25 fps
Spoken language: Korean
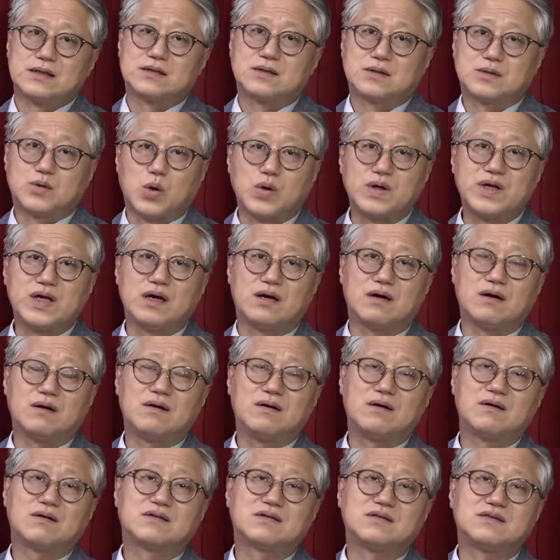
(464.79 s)
도리어
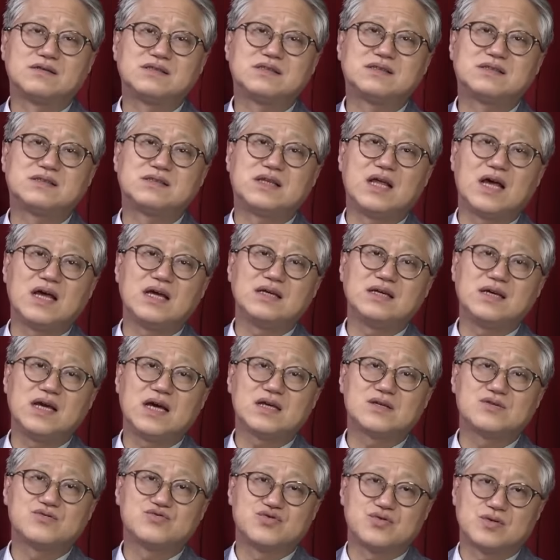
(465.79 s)

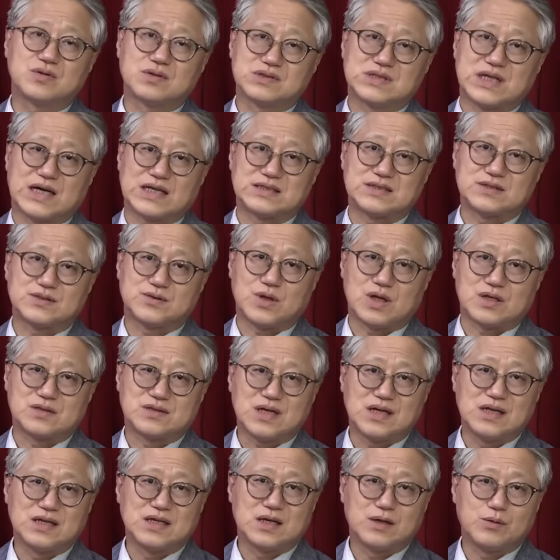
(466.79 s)
그때의 추억을 다시
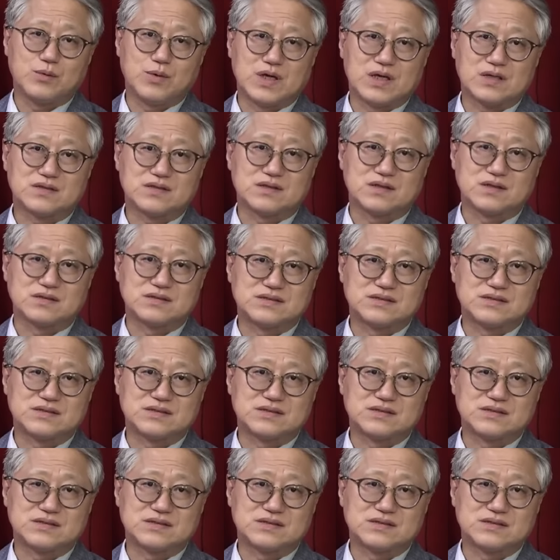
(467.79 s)
되살리기 위해서